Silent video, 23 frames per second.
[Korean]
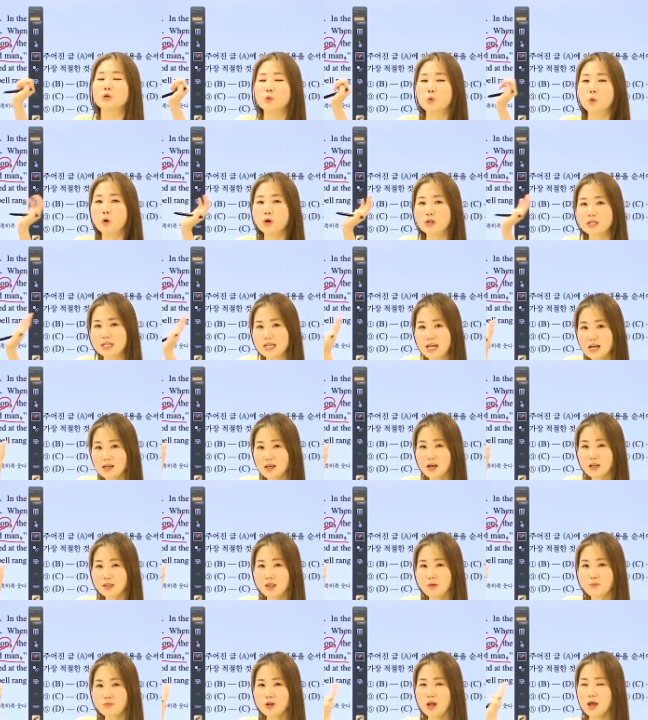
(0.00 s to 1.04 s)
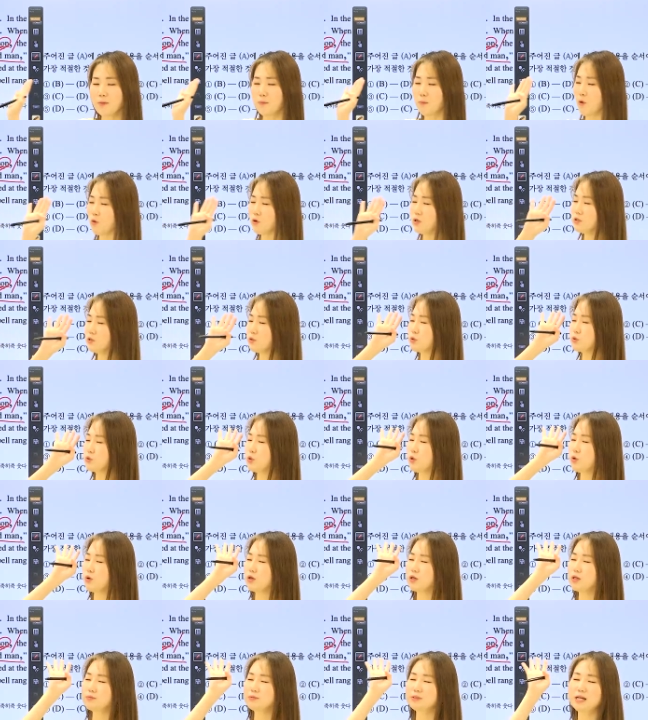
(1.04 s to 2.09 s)
요건 이야기이기 때문에 머릿속으로
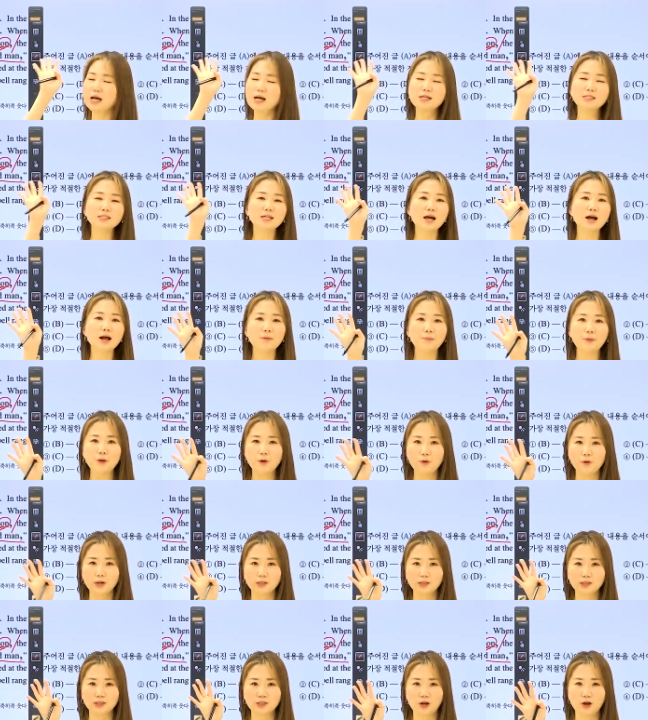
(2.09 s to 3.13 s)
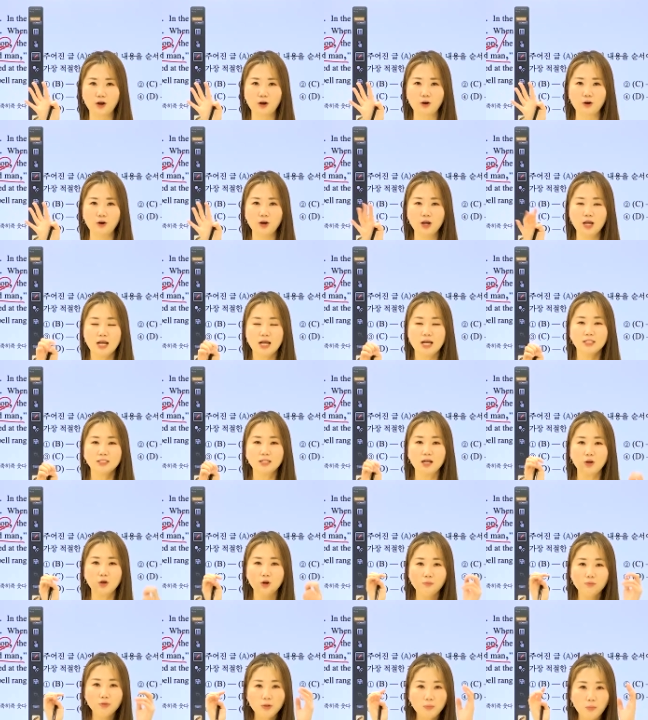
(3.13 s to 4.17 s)
조금 상상할 필요가 있어요. 자,
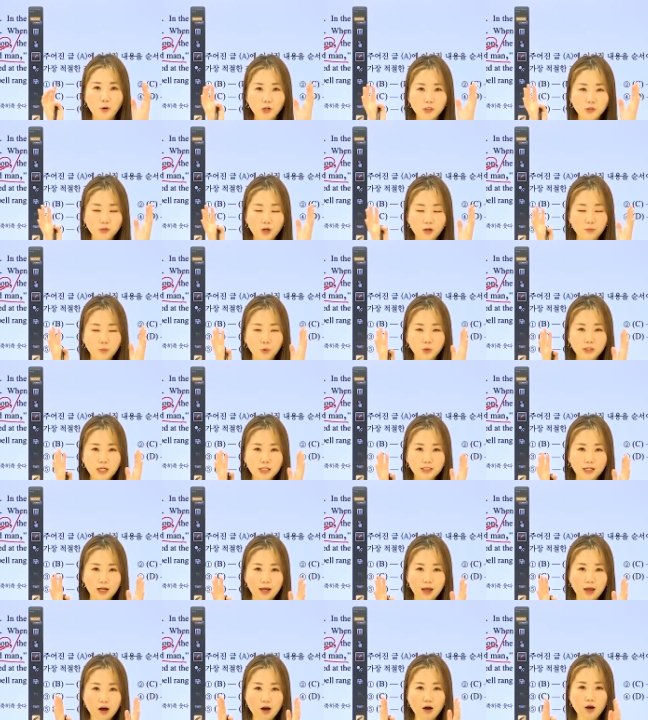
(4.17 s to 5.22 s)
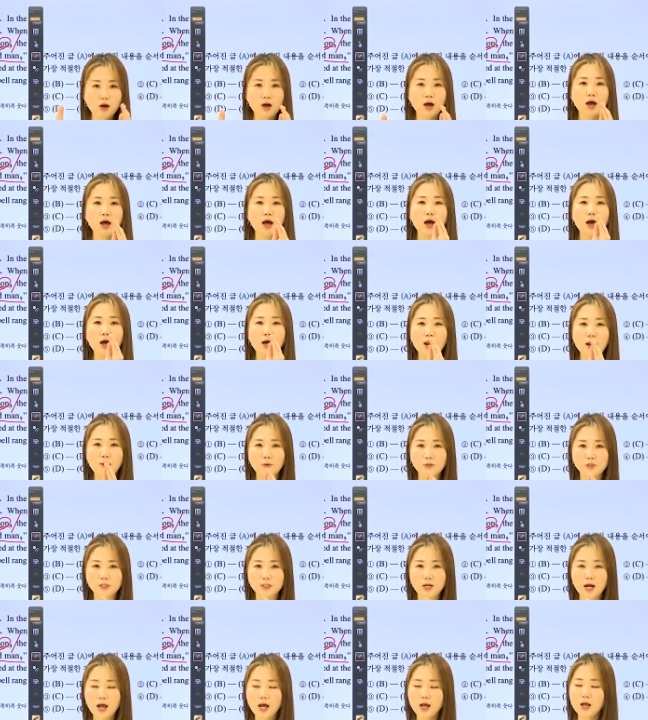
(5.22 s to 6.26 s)
여러분들 머릿속에 뭘 상상해요?
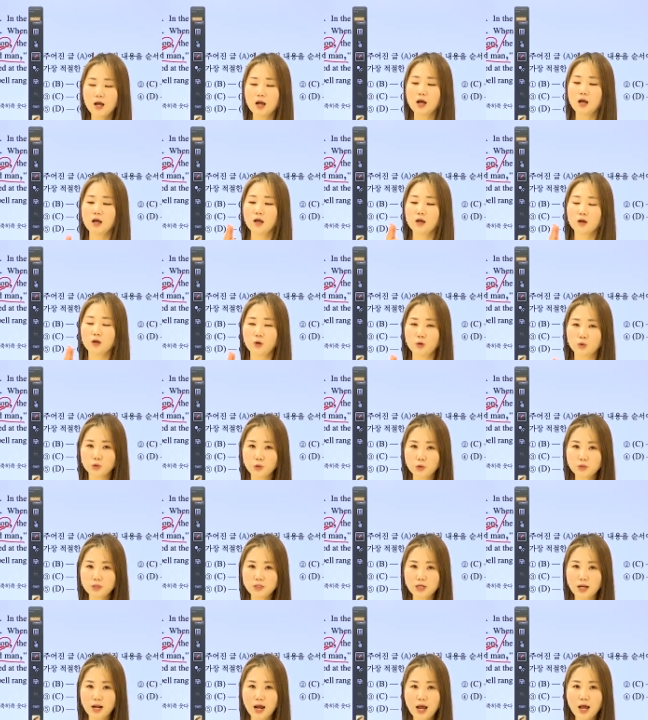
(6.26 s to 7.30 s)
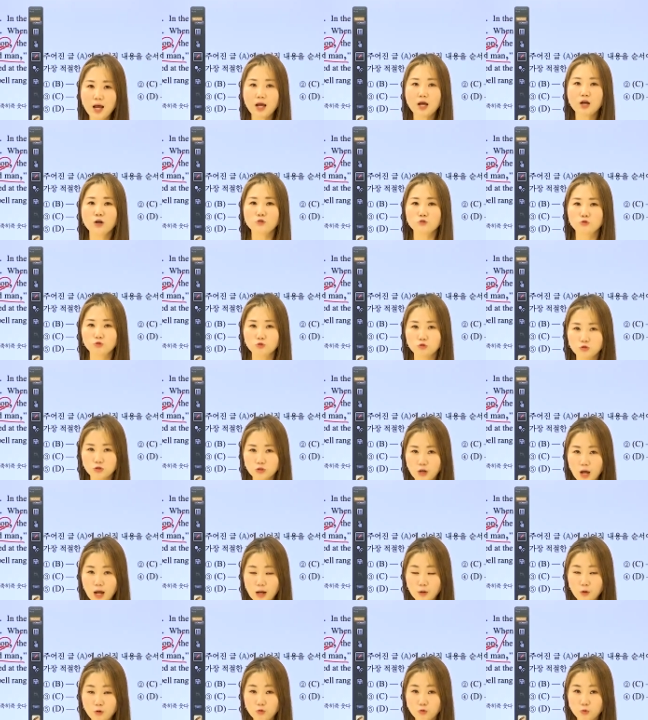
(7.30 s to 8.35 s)
할아버지랑 그리고 손자랑
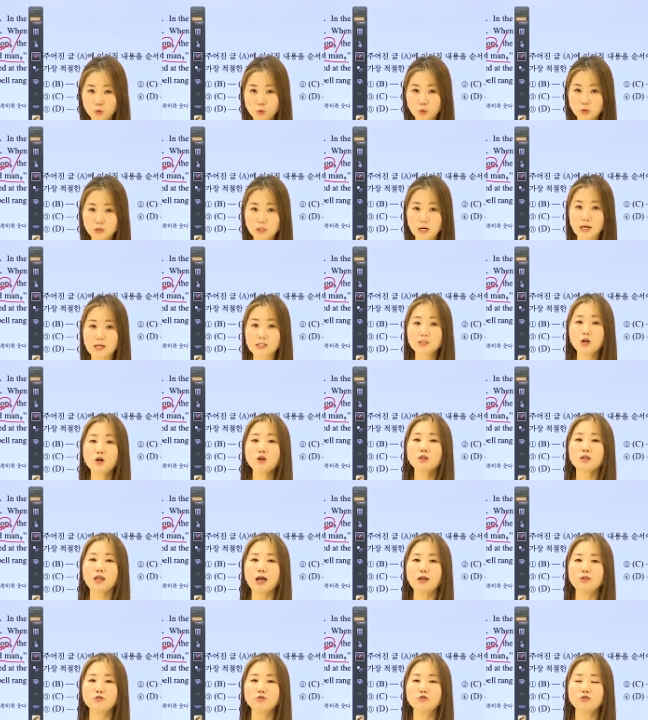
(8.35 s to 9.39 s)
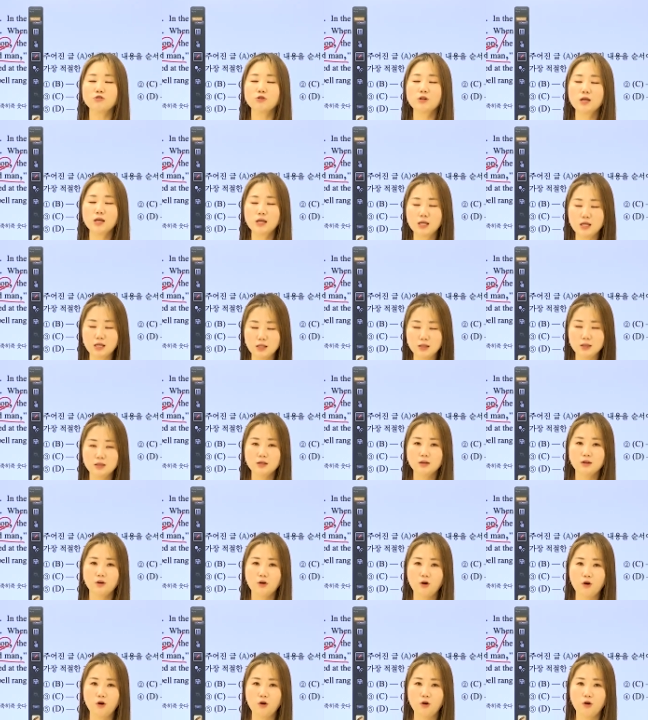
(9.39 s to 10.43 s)
학교 운동장에서 단둘이 있는
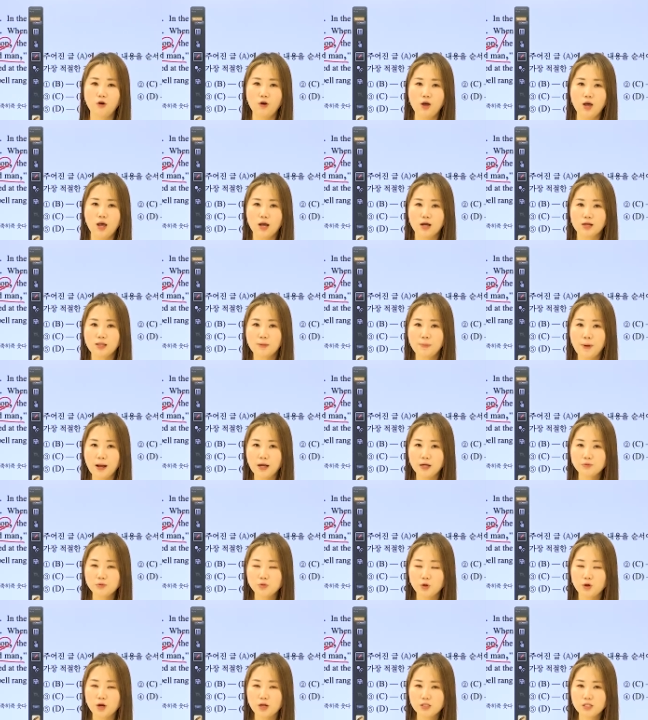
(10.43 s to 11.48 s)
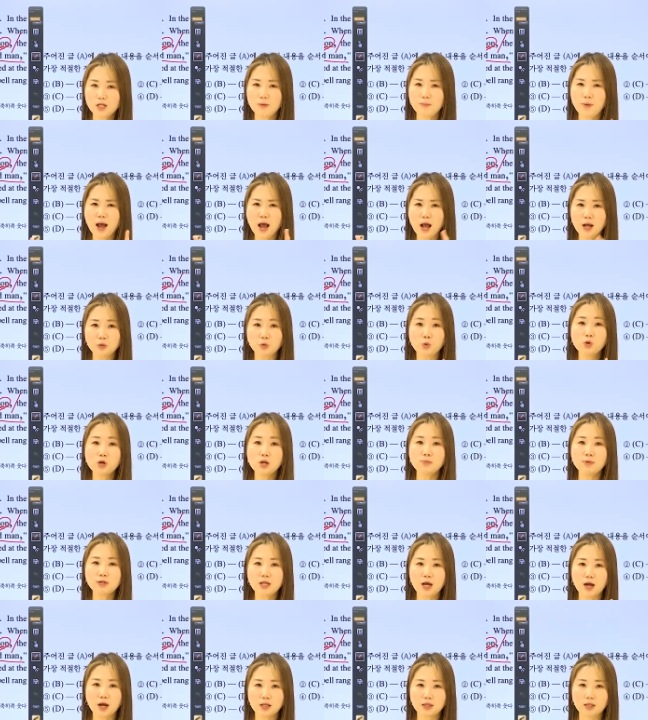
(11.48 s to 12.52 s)
거. 근데 방금 전까지 막 놀림을
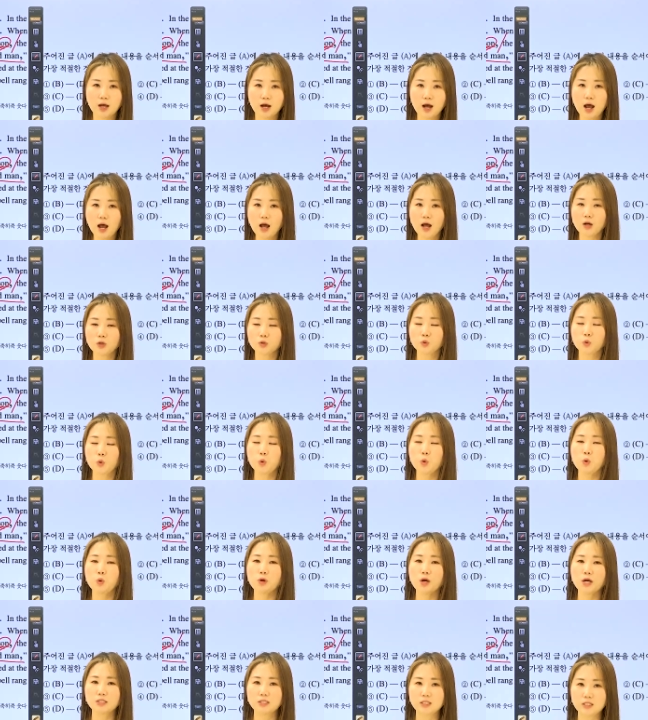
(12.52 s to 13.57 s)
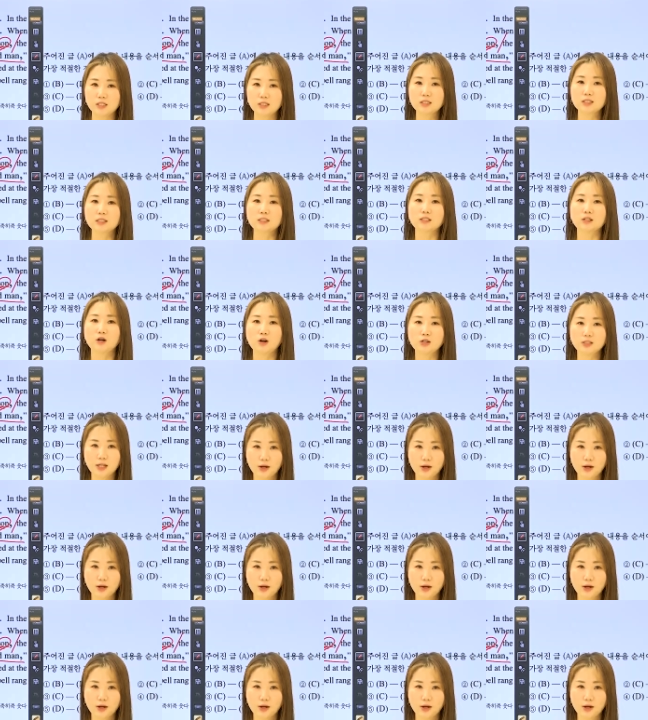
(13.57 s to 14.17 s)
당했다가 조용해진 그런